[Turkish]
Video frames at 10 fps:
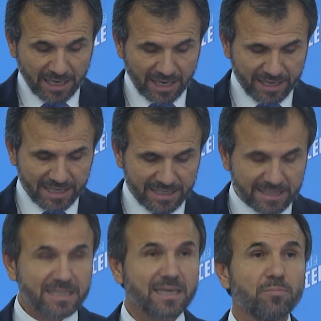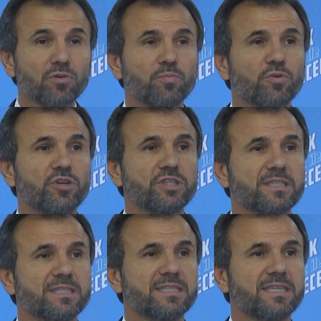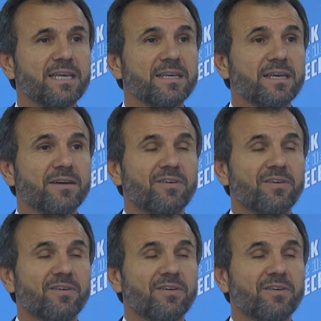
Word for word: Kanal İstanbul projesinden